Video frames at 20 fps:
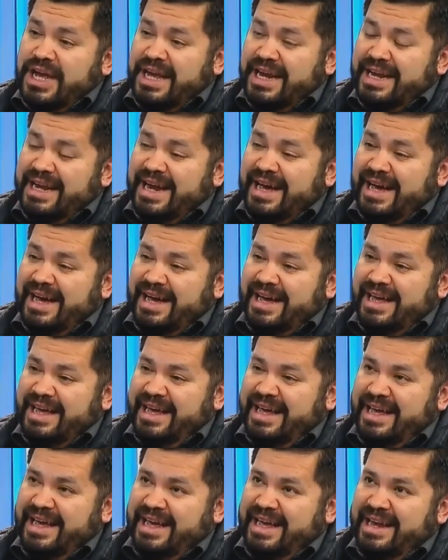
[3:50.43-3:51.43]
la,
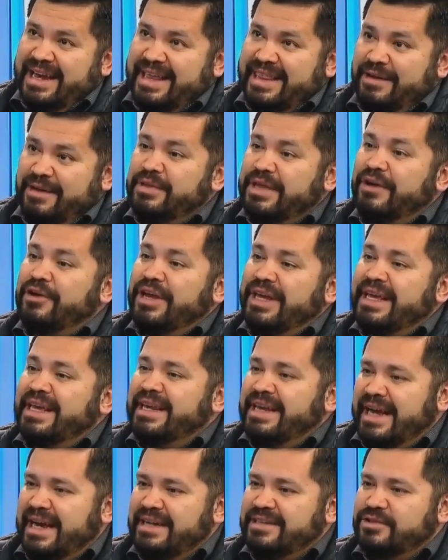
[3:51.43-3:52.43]
eh, la, deuda
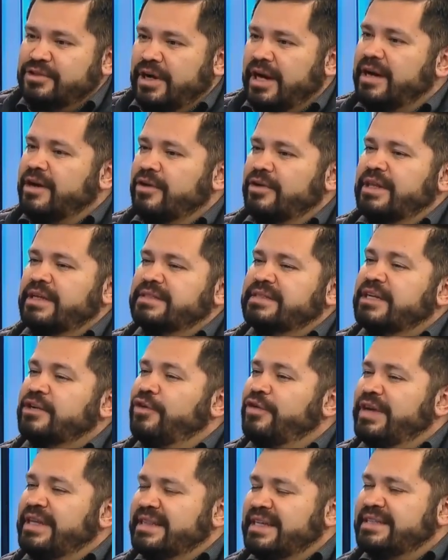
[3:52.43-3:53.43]
original son alrededor de entre
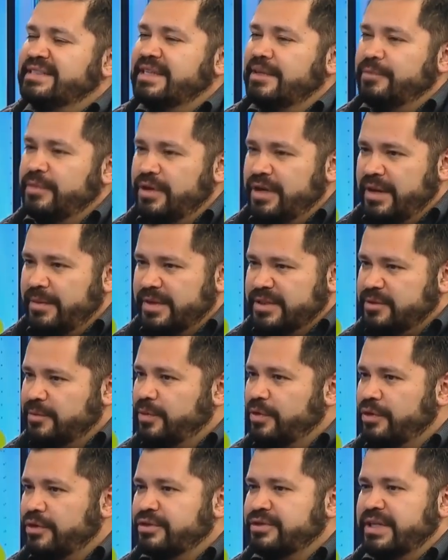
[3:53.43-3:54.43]
90 y 100 millones de pesos
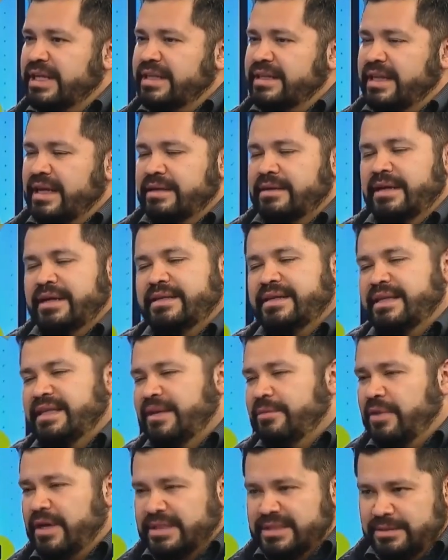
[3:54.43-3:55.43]
por docente,
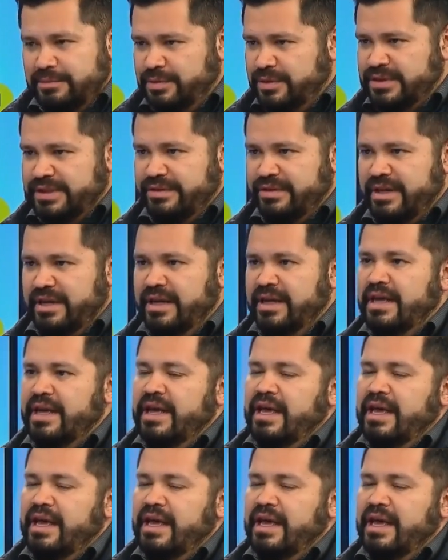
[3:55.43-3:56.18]
entendemos que es imposible.